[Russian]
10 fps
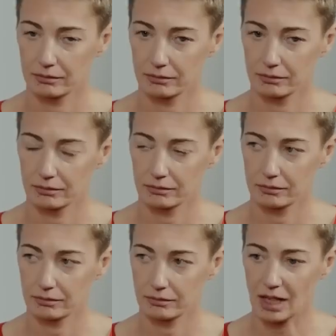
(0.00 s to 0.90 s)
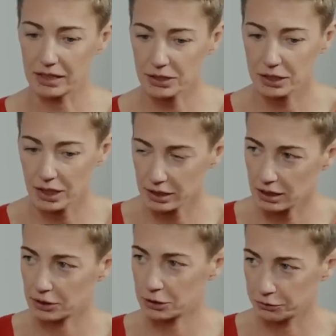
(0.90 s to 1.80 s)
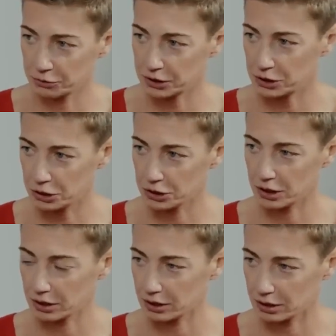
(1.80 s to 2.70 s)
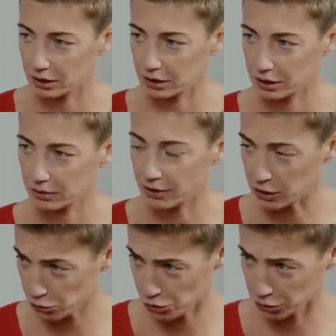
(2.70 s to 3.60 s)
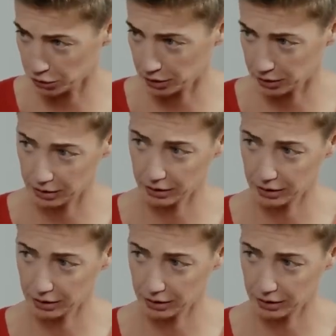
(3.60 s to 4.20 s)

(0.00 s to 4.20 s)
Это был... Они заняли еще физически. Они заняли, да. Они Вооруженные. Там,